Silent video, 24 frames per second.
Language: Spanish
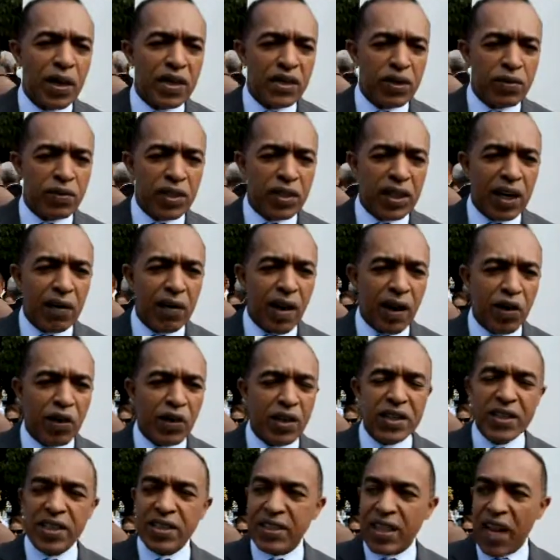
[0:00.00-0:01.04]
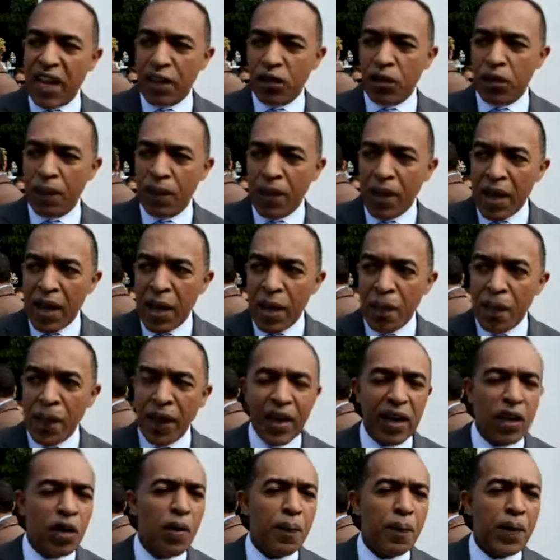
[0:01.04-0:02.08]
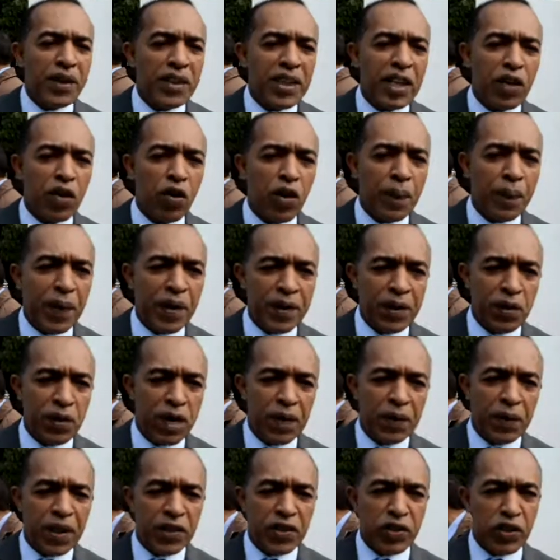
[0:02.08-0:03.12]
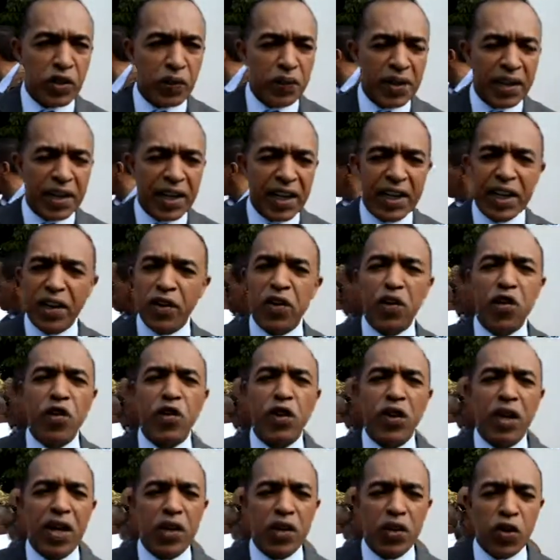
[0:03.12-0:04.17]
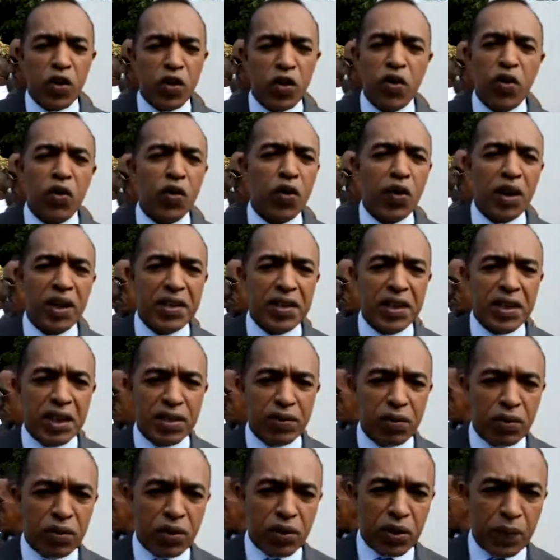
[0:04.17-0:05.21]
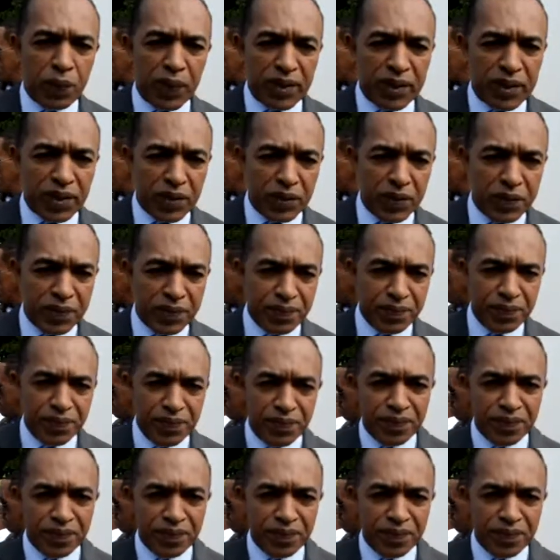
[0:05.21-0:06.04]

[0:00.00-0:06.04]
haciendo el trabajo necesario para competir con el Partido de la Liberación Dominicana, no con los, no con los candidatos de nuestro partido.